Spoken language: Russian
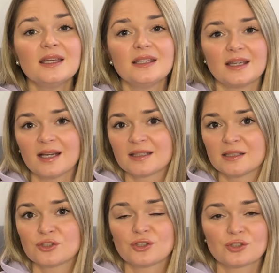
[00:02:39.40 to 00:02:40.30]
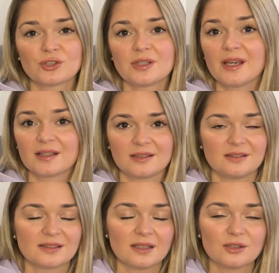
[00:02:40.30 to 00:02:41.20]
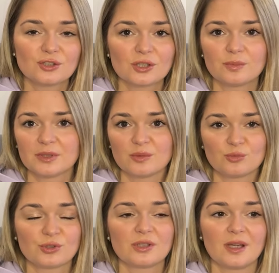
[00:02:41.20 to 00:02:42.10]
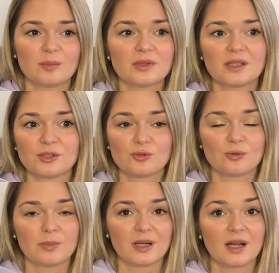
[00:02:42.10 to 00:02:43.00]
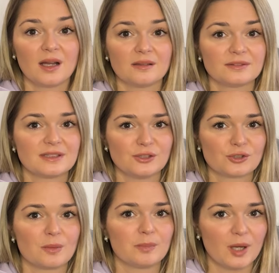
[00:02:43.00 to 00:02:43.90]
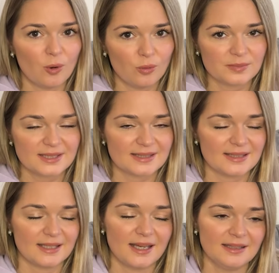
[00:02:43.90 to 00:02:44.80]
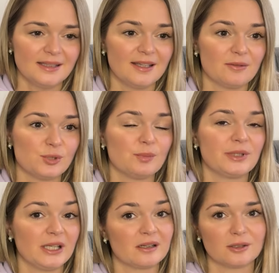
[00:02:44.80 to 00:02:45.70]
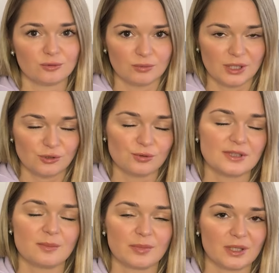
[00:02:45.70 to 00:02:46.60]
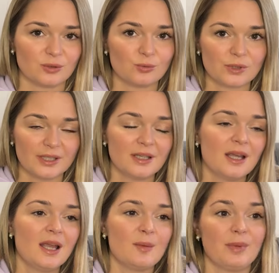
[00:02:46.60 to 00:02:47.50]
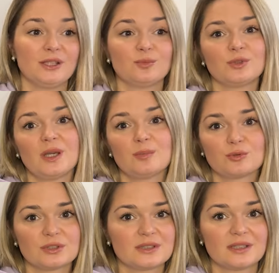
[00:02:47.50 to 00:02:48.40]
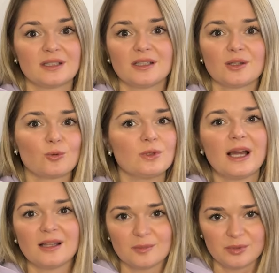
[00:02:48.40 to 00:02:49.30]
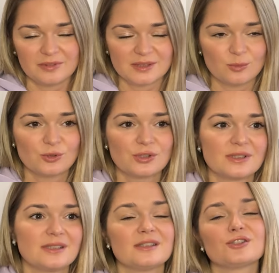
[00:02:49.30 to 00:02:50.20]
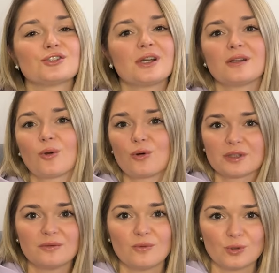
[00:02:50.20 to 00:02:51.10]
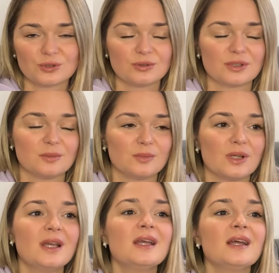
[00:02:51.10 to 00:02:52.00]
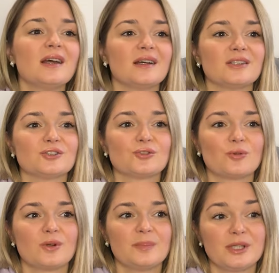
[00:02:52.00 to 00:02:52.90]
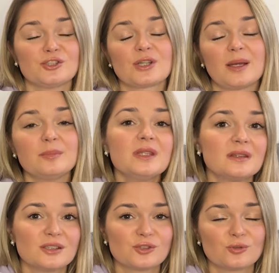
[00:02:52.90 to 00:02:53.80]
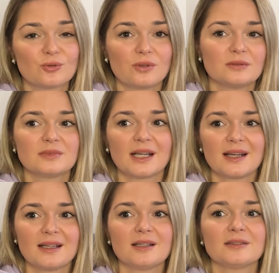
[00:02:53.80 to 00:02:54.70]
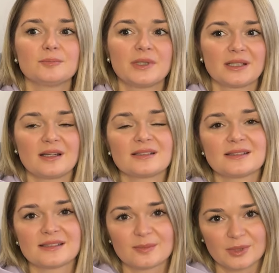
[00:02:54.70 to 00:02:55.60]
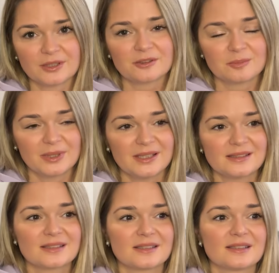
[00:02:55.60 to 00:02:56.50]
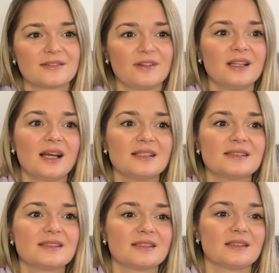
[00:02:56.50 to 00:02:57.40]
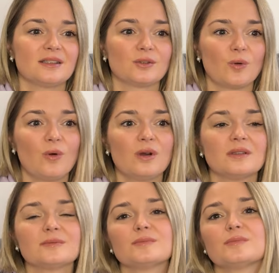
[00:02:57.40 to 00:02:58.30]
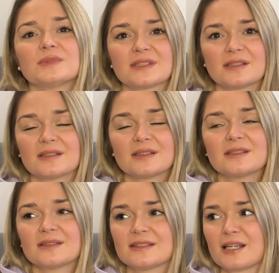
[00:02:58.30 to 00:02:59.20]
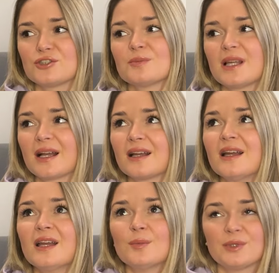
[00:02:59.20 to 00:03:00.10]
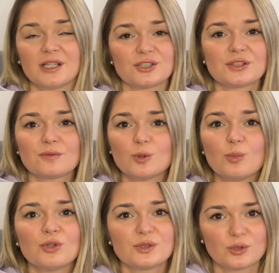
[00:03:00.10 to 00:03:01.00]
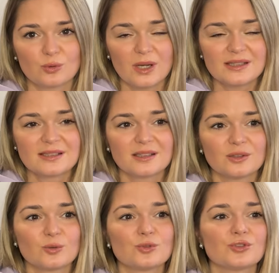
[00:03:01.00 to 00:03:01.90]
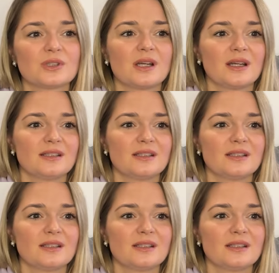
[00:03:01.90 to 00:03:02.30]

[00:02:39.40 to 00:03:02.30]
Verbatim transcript: И я, конечно же, не каталась на лыжах, потому что я была еще пока в слишком плохом состоянии. Я вообще приехала туда еще с температурой, поэтому я просто гуляла по возможности и дышала горным воздухом. А, что, опять же, обидно, что такая прекрасная запланированная поездка сорвалась, э, но, скажем так, мне кажется, в любой ситуации нужно